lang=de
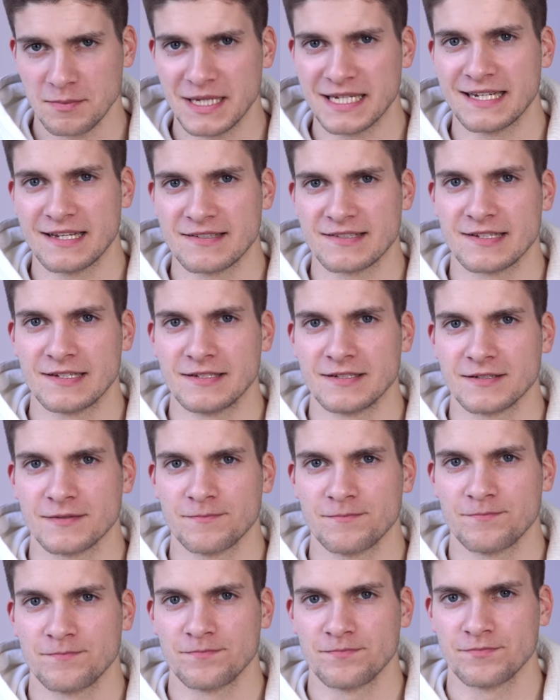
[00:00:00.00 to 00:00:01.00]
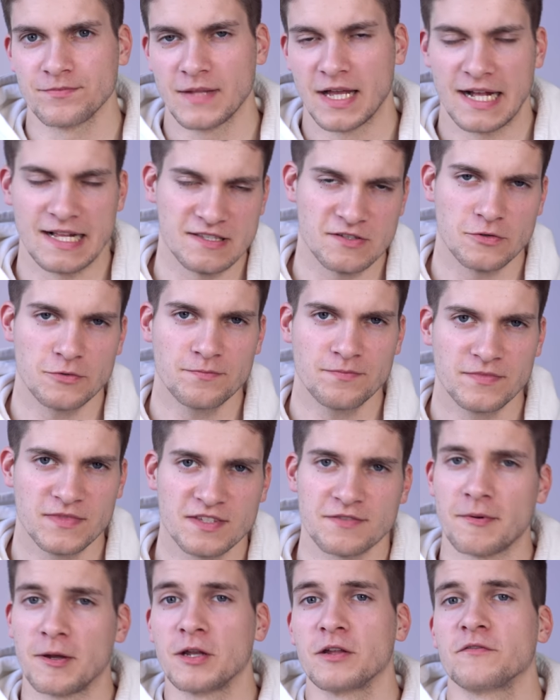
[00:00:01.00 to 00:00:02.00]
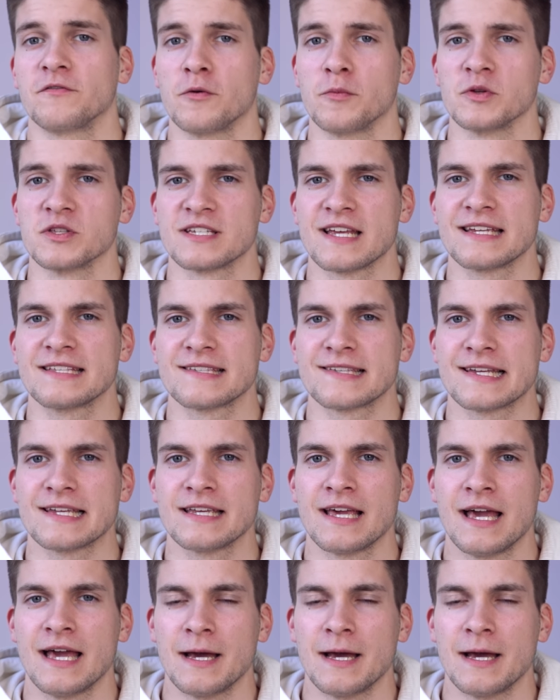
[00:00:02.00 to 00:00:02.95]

Meter sind. Also 265